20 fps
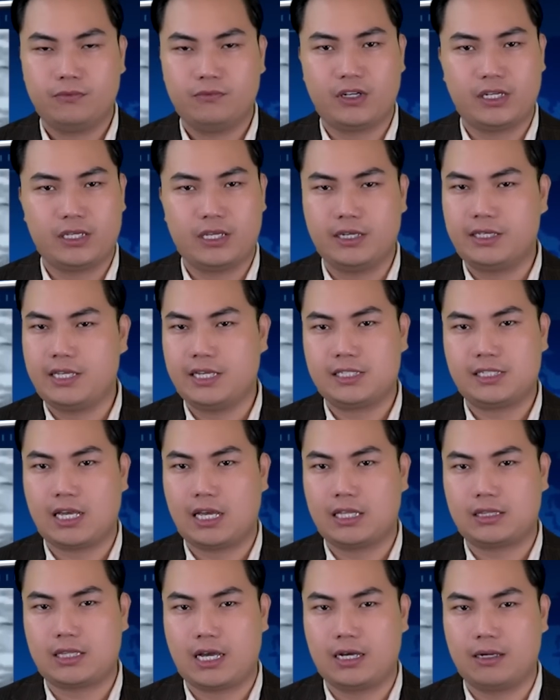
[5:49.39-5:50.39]
Và những chiếc
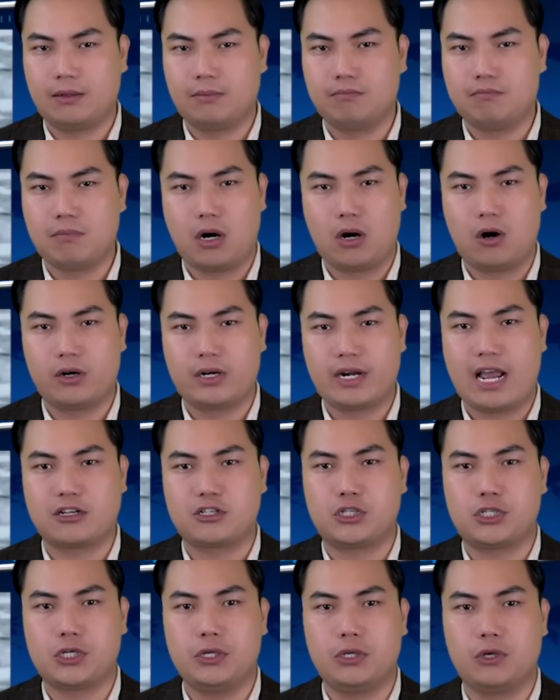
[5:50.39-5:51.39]
xe tăng mà họ đang
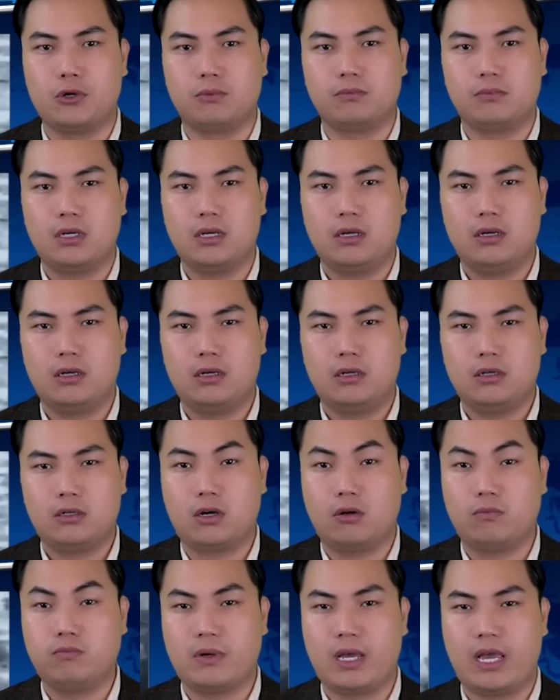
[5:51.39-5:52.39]
sử dụng
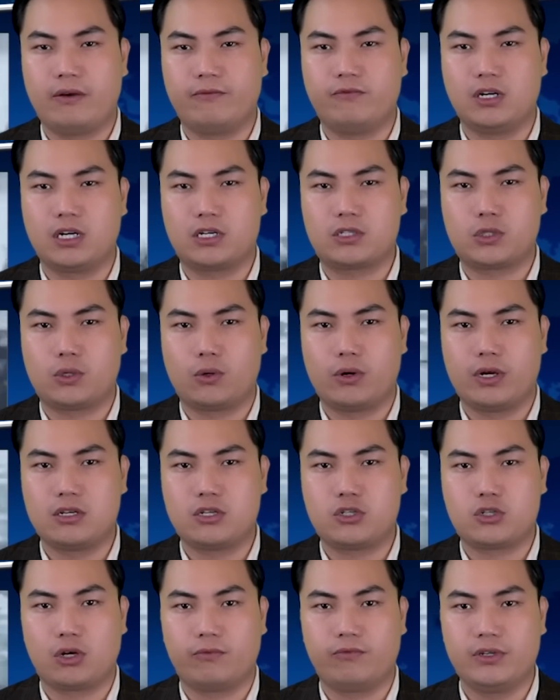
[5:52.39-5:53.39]
không hề vượt trội
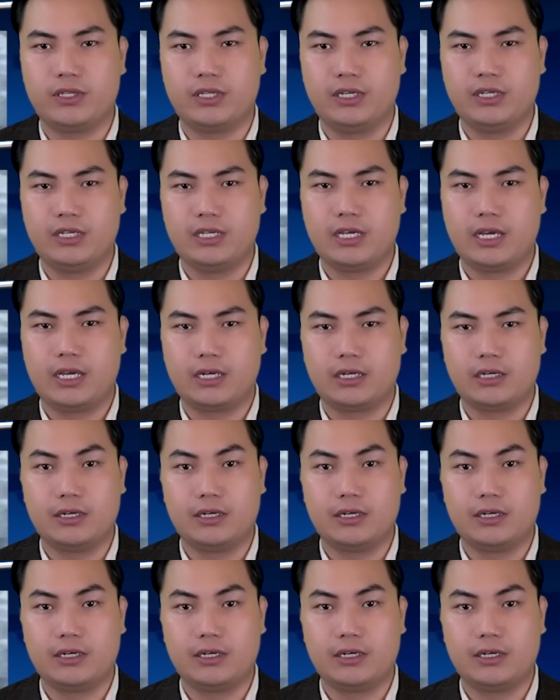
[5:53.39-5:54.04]
so với những gì